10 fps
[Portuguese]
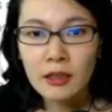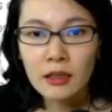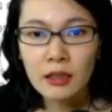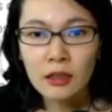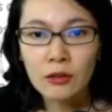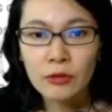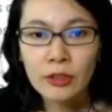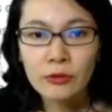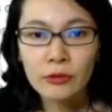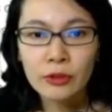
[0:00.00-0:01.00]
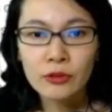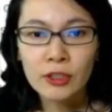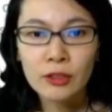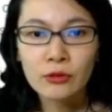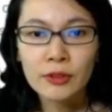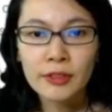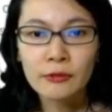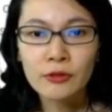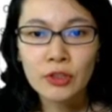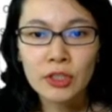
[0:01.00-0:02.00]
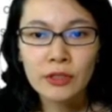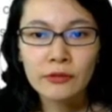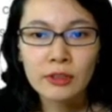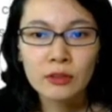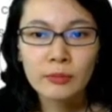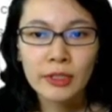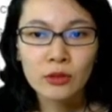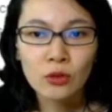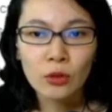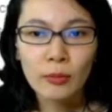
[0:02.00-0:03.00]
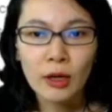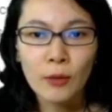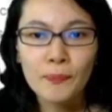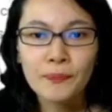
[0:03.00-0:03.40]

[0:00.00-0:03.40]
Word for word: uh, o que, o, que o diretor executivo né, do Pacto Global